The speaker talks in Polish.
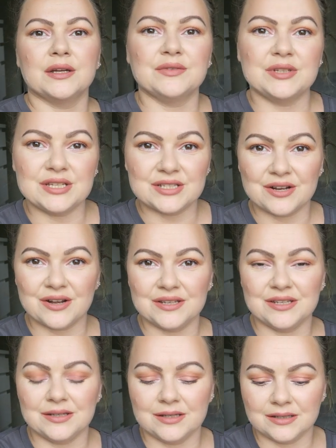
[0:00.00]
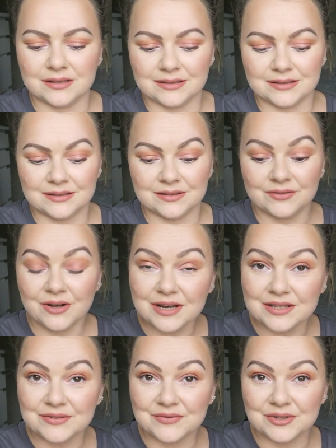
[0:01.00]
Witajcie kochani y, w
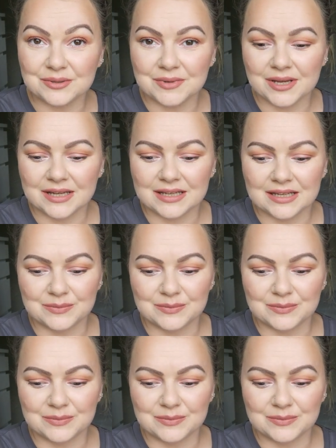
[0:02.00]
kolejnym filmie,